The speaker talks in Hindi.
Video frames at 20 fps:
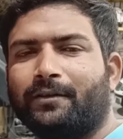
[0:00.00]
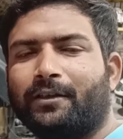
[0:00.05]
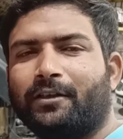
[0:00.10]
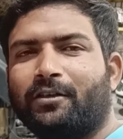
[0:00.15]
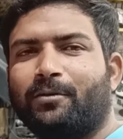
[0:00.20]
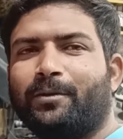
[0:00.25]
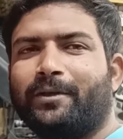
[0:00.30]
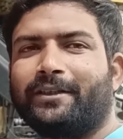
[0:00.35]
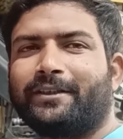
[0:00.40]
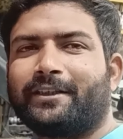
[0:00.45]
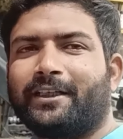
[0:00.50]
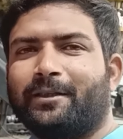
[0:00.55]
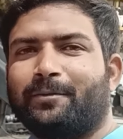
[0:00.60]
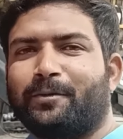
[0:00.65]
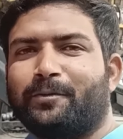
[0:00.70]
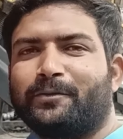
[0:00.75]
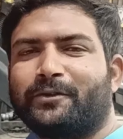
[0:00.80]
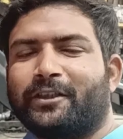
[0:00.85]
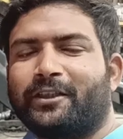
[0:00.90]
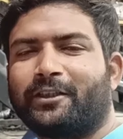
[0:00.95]
देखो भाई टायर
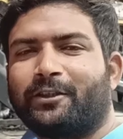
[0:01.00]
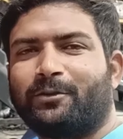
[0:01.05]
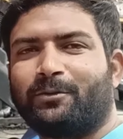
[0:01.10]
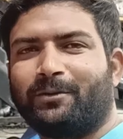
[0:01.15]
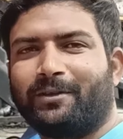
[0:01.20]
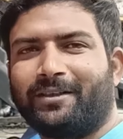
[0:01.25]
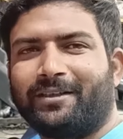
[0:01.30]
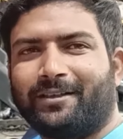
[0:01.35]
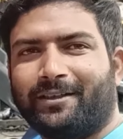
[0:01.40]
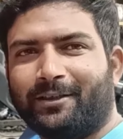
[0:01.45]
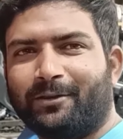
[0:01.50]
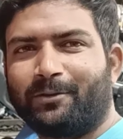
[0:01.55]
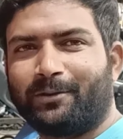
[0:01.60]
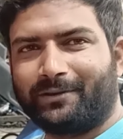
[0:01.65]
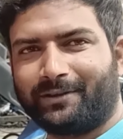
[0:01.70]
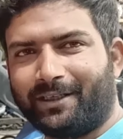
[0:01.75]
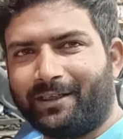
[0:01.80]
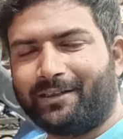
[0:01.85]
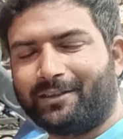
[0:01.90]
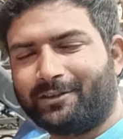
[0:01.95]
पंचर की दुकान अगर
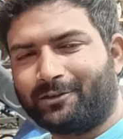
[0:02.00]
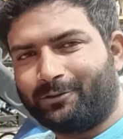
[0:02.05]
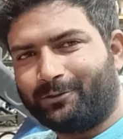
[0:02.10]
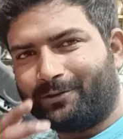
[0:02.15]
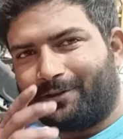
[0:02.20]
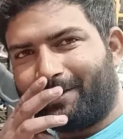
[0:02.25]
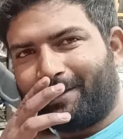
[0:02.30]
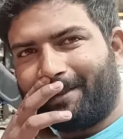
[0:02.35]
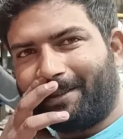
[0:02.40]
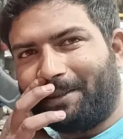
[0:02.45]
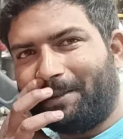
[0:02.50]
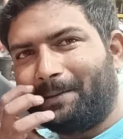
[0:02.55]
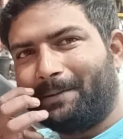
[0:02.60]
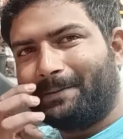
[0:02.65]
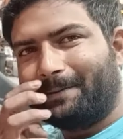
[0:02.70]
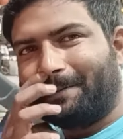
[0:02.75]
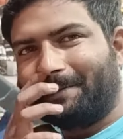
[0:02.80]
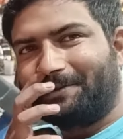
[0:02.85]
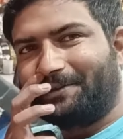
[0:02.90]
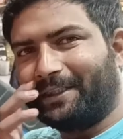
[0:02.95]
कोई डालना सोच रहे ना
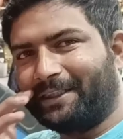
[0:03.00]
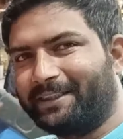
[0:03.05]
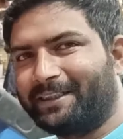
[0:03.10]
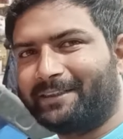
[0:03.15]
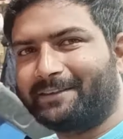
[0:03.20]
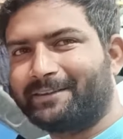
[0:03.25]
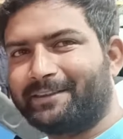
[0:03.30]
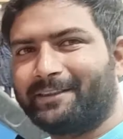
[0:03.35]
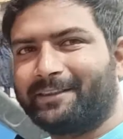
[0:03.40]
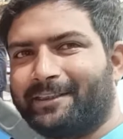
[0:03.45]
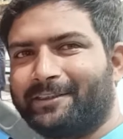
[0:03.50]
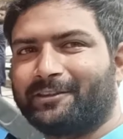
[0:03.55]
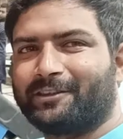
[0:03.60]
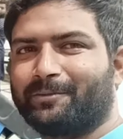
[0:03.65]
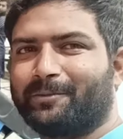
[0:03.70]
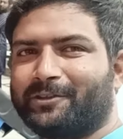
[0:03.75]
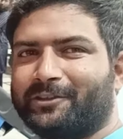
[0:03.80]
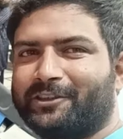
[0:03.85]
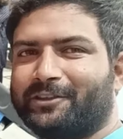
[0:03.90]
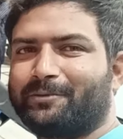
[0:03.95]
चाइना से
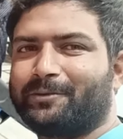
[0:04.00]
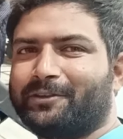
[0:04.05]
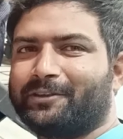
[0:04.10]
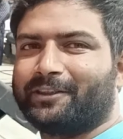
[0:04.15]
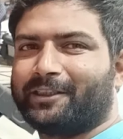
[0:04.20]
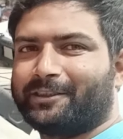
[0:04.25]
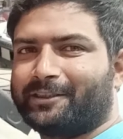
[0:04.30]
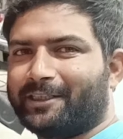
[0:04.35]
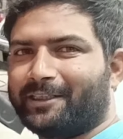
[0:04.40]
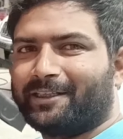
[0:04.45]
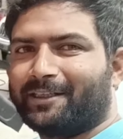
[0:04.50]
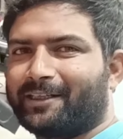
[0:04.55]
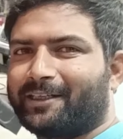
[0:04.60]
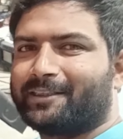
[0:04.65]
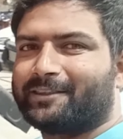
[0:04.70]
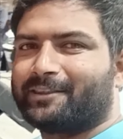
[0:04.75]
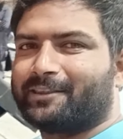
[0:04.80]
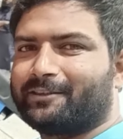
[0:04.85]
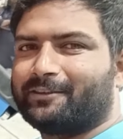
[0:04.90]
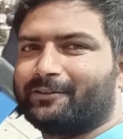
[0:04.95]
ऐसे मशीन मिलती है चाइना
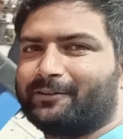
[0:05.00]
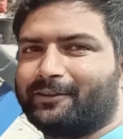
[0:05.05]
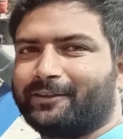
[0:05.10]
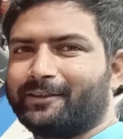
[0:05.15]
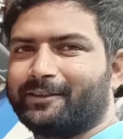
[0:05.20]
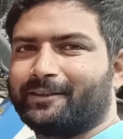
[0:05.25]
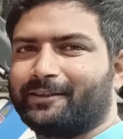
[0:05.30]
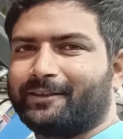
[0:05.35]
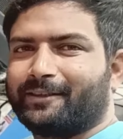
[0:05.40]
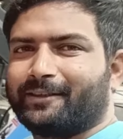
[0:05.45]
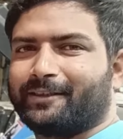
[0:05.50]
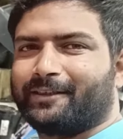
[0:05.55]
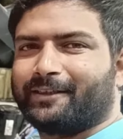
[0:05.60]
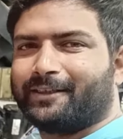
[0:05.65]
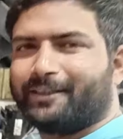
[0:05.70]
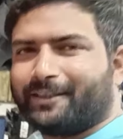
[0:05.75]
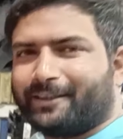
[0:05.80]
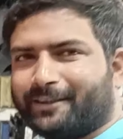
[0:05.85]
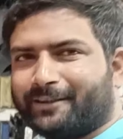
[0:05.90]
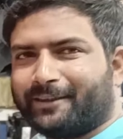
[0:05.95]
का छेद
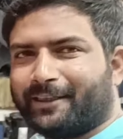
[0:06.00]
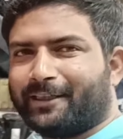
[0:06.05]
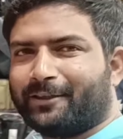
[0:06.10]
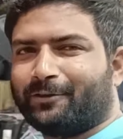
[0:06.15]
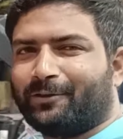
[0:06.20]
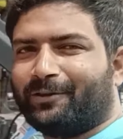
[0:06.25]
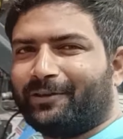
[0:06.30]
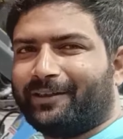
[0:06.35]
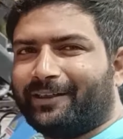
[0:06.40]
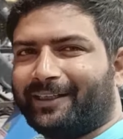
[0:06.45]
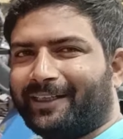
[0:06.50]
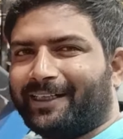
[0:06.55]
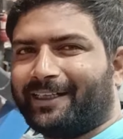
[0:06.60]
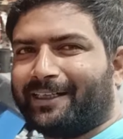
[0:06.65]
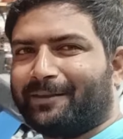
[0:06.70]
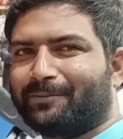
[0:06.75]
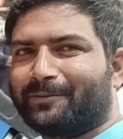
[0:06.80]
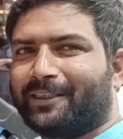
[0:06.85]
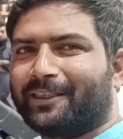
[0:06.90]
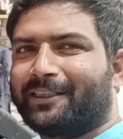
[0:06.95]
टायर खोलने का
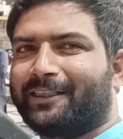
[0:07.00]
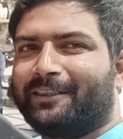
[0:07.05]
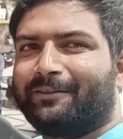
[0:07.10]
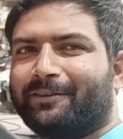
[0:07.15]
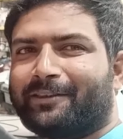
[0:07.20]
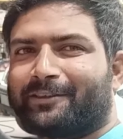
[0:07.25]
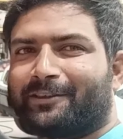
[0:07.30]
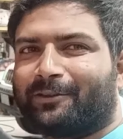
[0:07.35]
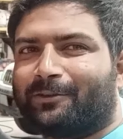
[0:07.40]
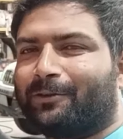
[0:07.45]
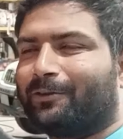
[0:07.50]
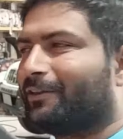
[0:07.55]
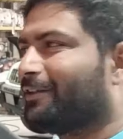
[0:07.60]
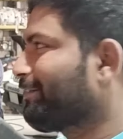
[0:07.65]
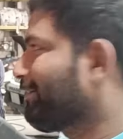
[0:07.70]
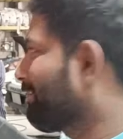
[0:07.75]
कब तक लीवर से खोल